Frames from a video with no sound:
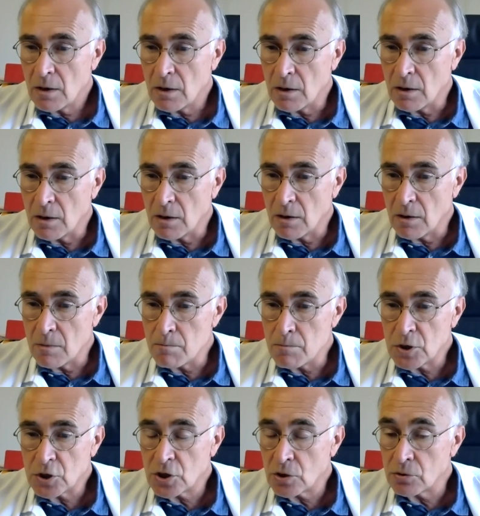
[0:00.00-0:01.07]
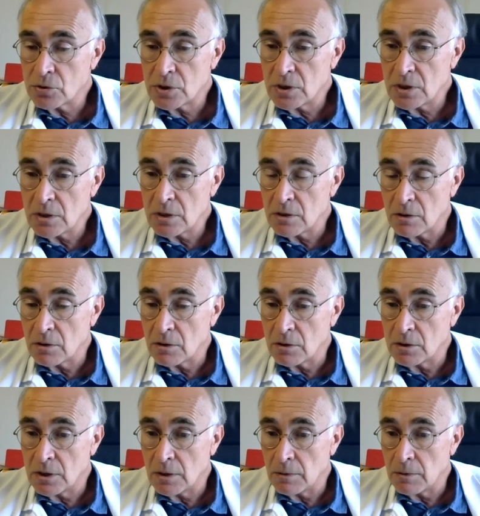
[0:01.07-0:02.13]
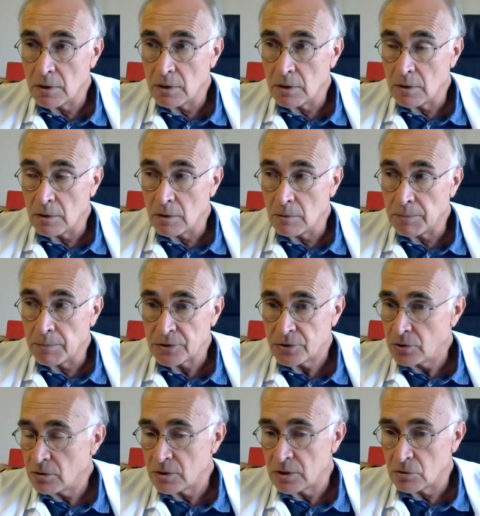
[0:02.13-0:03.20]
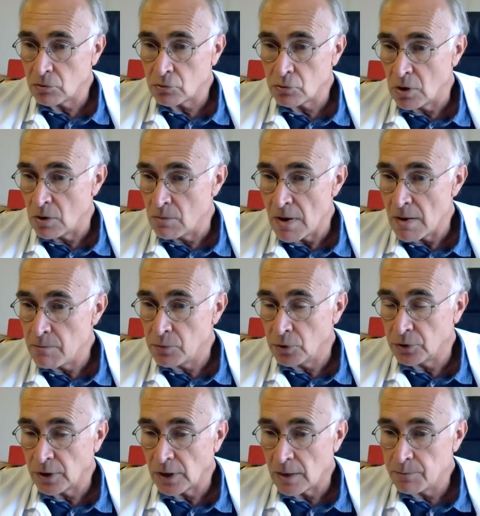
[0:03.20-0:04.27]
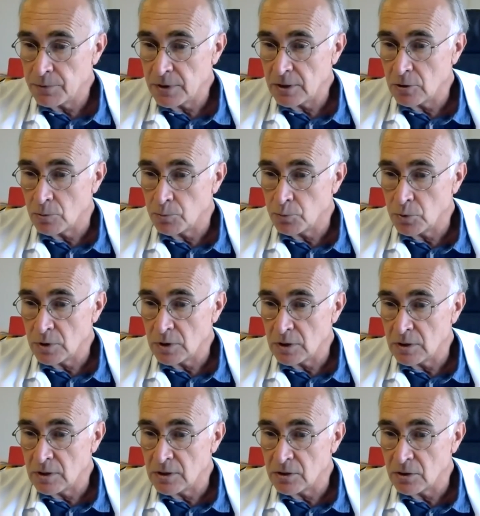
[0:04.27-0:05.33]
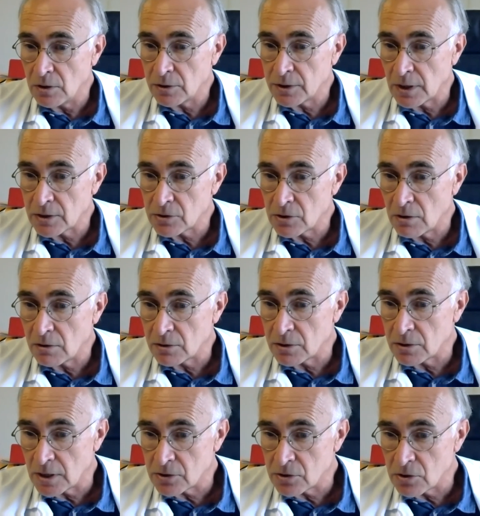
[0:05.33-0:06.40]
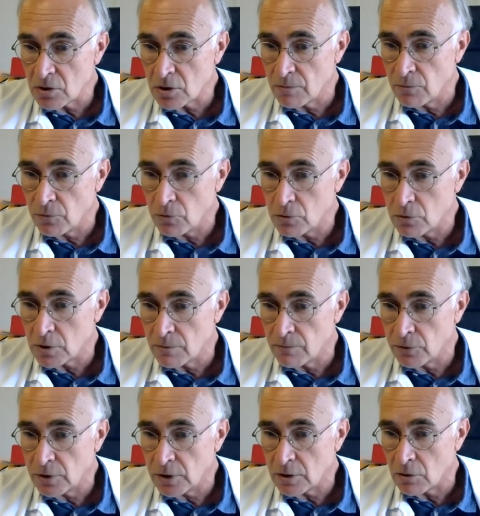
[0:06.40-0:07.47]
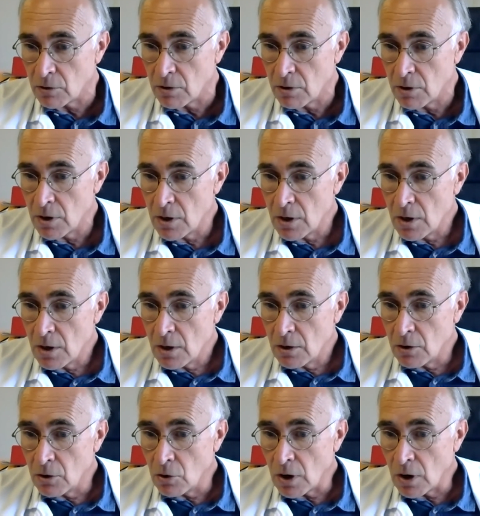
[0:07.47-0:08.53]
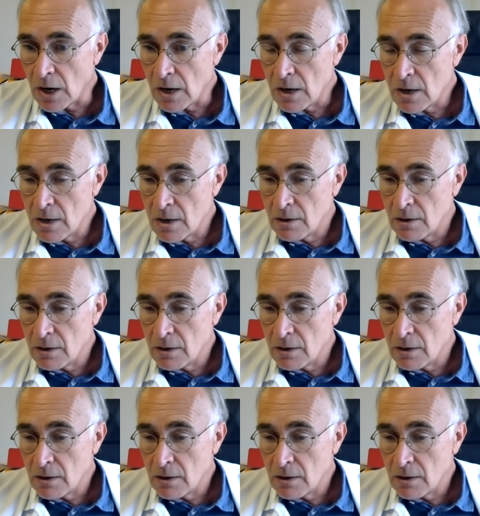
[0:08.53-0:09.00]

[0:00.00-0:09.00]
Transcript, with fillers: Euh, mais j'ai aussi euh, des patients qui sont sous la même biothérapie depuis 10 ans, 15 ans, 16 ans, comme vous, comme vous dites, Laura.